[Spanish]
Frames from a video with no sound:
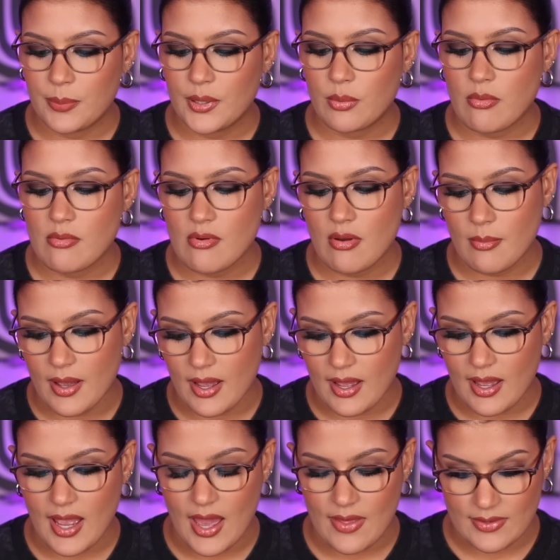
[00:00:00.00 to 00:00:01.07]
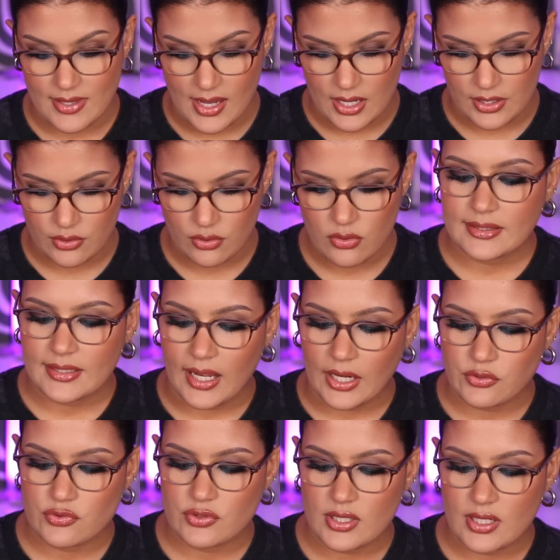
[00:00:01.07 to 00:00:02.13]
pero mi mamá a diario trae
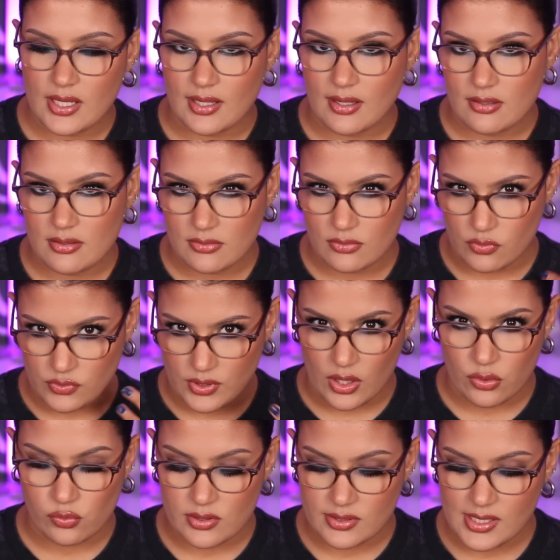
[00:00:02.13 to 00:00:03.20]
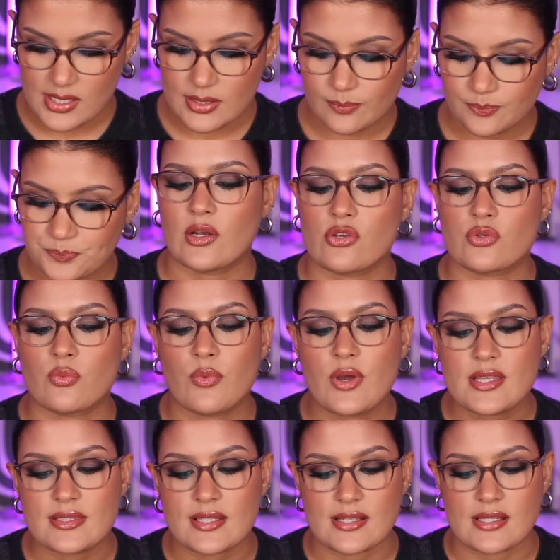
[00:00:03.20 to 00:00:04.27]
chucherías, o sea, dulces, se los
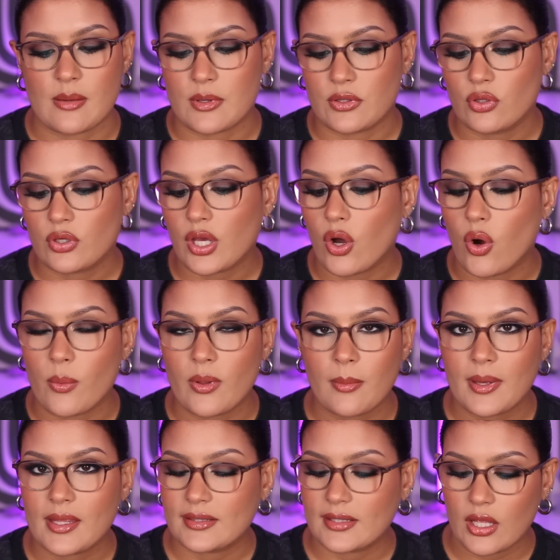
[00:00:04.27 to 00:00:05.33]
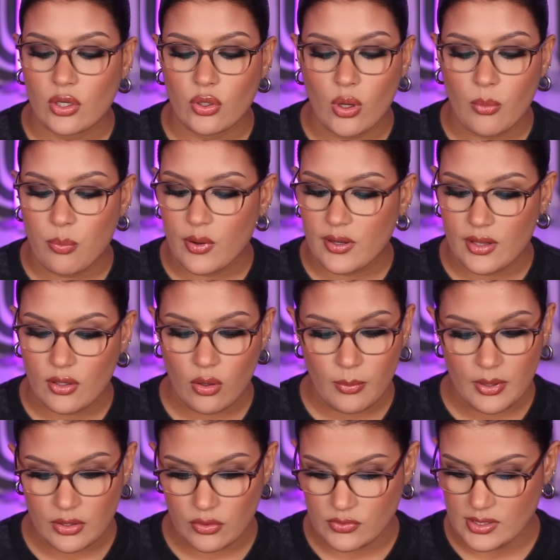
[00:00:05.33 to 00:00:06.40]
muestra sabiendo que obviamente no puede
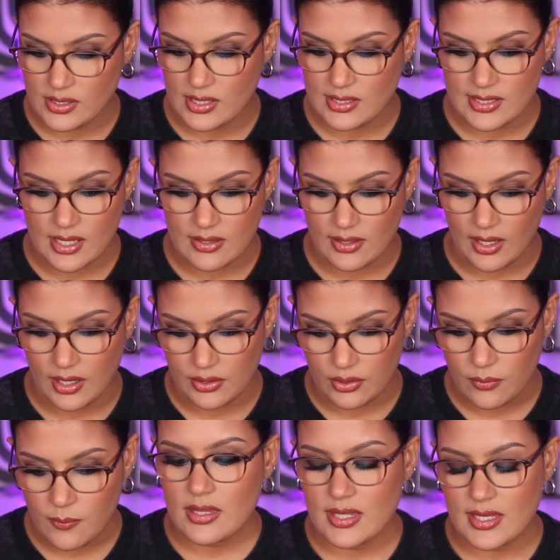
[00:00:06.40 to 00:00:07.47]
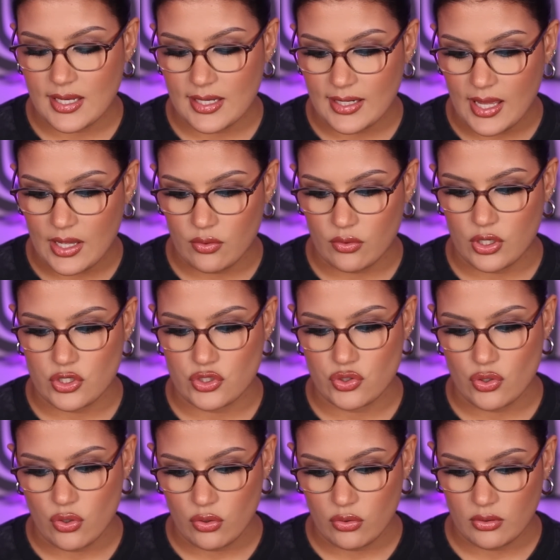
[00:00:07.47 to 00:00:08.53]
comer cosas así a diario. Y claro que
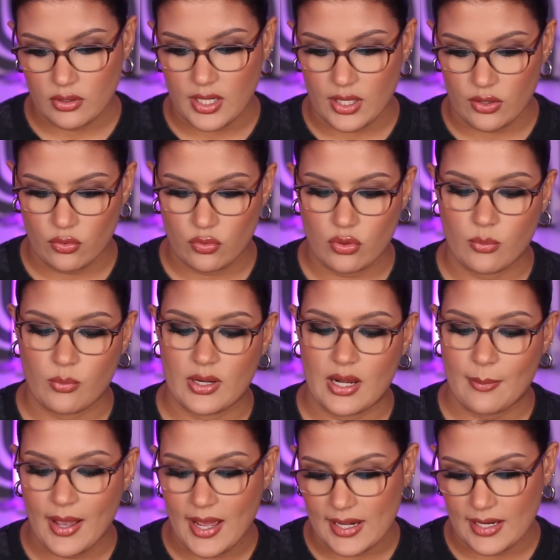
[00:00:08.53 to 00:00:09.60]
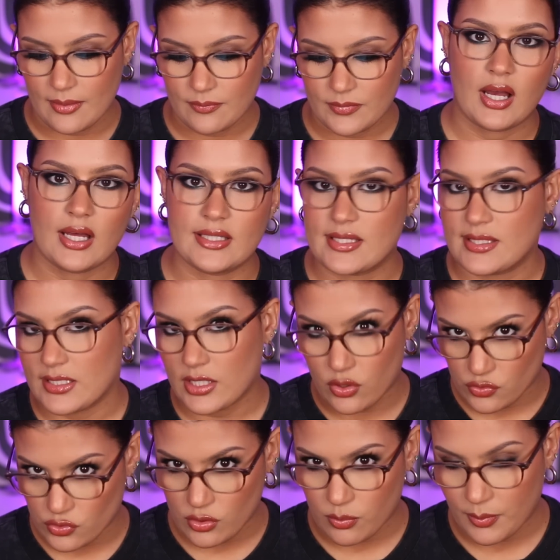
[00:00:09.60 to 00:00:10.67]
yo quedo como la mala al decir que
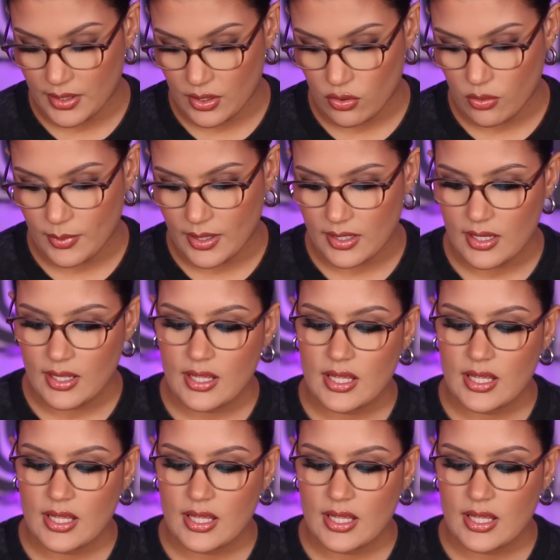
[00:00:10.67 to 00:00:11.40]
no se los puede comer